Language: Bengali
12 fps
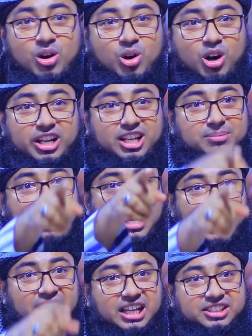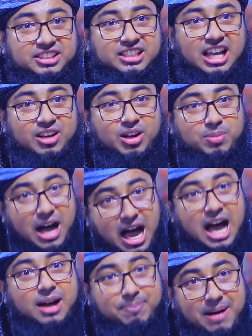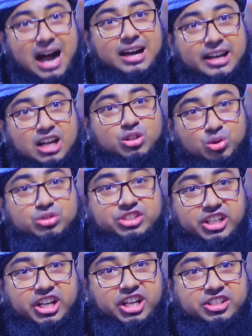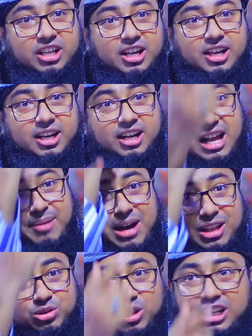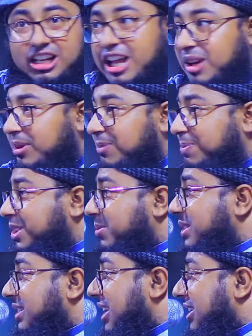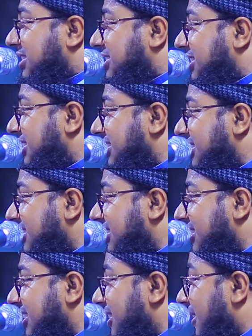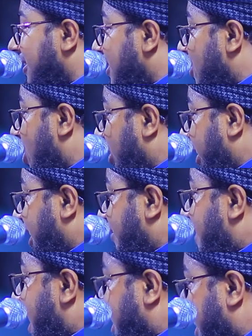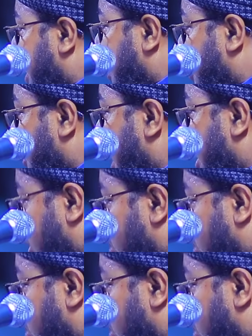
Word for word: হরিণ বাঘের কাছে যায় ভাগ বাঘরে শুনছিস রামাতুলিল আলমিন পৃথিবীতে আসছে হরিণ বাঘের কাছে যায়